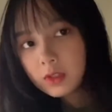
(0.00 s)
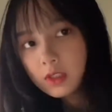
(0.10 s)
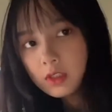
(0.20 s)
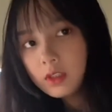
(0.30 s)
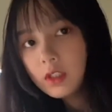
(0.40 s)

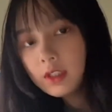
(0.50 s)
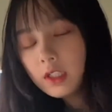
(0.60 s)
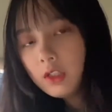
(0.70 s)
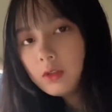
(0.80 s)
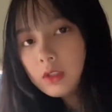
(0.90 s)
个，
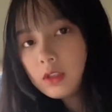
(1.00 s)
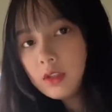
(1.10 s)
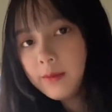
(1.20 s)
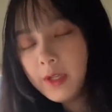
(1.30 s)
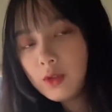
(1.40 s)
第六个
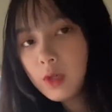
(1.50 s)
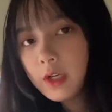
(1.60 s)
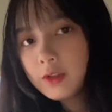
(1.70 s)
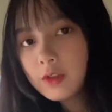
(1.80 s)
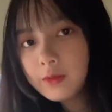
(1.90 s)
是名
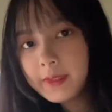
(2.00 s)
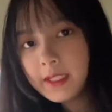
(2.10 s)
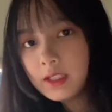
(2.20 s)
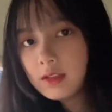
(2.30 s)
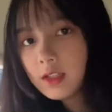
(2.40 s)
创优
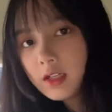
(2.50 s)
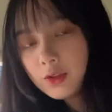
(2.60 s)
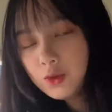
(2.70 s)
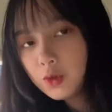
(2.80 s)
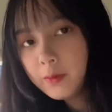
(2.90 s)
品的
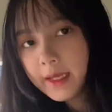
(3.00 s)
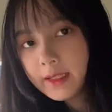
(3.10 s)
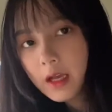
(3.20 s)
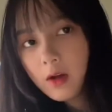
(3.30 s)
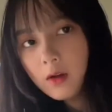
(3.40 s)
修眉
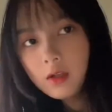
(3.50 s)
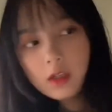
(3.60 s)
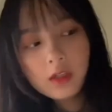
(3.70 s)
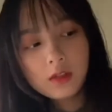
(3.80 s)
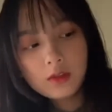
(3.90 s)
刀，
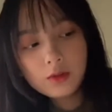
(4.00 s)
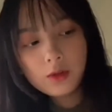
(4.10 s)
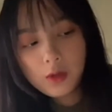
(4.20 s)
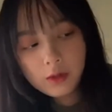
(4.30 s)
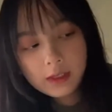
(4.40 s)

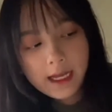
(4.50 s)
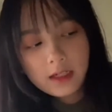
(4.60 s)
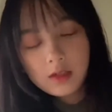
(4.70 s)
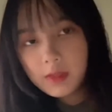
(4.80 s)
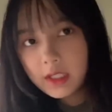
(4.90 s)
就它
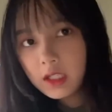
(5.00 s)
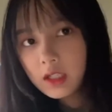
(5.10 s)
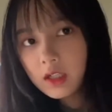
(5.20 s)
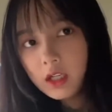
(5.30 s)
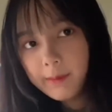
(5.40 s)
这么一
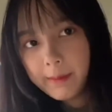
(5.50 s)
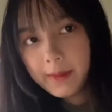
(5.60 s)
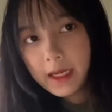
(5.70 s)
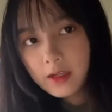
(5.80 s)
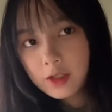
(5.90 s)
盒里面
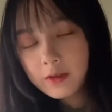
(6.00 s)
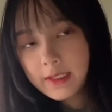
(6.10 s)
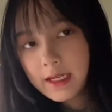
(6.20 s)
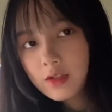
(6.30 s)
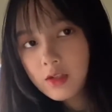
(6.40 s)
本来是有
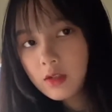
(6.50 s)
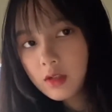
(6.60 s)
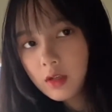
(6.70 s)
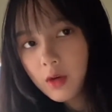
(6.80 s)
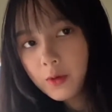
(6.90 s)
三支的，
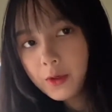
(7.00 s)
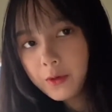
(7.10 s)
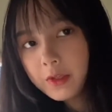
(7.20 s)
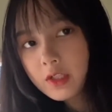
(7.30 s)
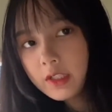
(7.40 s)
然后有
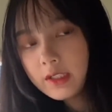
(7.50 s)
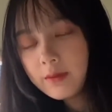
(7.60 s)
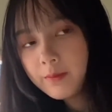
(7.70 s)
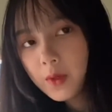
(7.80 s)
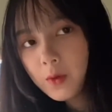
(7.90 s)
一支已
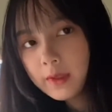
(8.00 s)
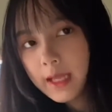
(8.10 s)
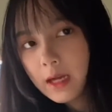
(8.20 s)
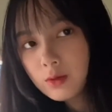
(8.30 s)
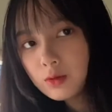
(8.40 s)
经被我
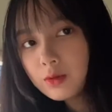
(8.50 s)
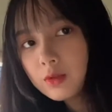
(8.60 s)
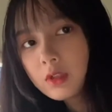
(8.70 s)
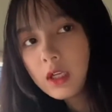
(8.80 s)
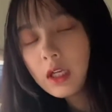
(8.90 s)
拿出去
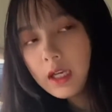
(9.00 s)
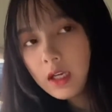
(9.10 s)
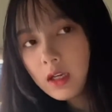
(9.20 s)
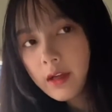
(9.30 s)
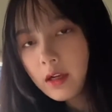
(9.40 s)
了。
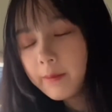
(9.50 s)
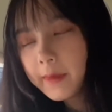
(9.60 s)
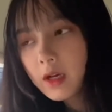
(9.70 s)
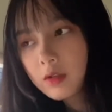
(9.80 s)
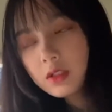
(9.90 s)
里
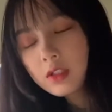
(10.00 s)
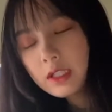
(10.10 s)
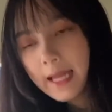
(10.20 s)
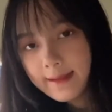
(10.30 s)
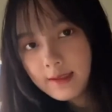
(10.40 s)
面好像是
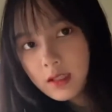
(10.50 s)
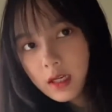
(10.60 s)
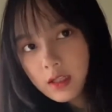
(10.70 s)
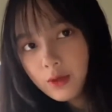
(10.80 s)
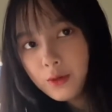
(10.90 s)
蓝色
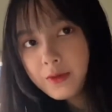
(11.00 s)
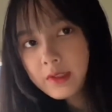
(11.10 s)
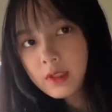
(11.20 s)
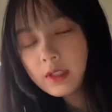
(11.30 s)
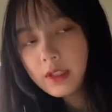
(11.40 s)
还是绿
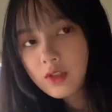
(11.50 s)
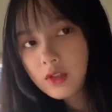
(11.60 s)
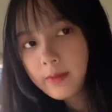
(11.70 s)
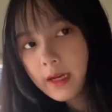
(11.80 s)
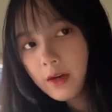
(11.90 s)
色的一支
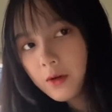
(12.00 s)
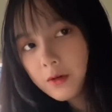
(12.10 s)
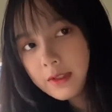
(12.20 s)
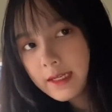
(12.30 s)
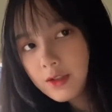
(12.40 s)
吧，然后
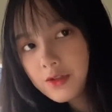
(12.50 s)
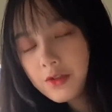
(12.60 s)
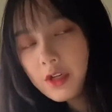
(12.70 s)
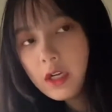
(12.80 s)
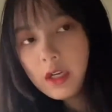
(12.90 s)
三支
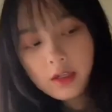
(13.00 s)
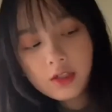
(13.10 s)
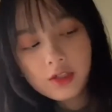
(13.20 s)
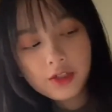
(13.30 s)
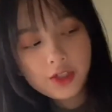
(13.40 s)

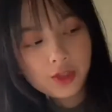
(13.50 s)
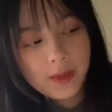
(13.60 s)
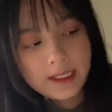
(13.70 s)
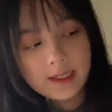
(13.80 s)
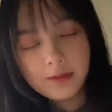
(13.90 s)
是十
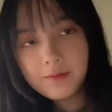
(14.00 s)
块钱，